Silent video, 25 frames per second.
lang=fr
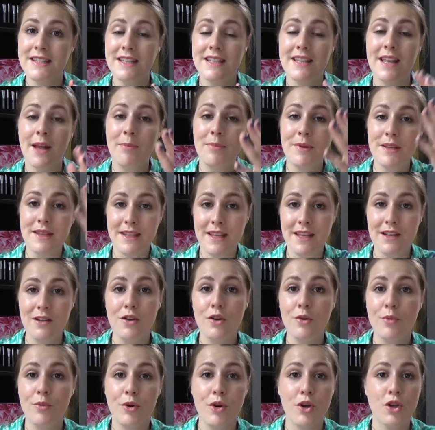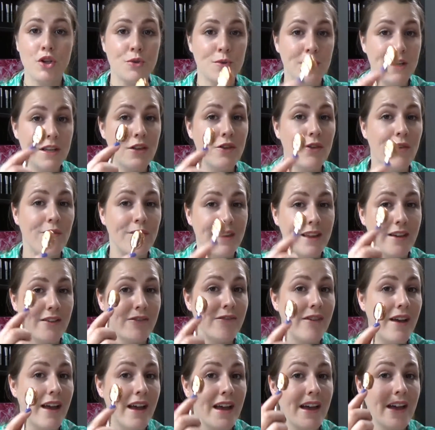c'est d'appliquer le produit et de venir
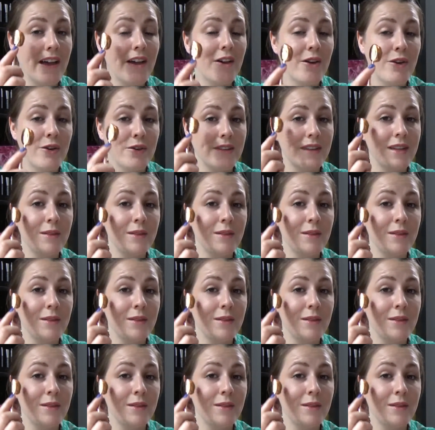faire euh,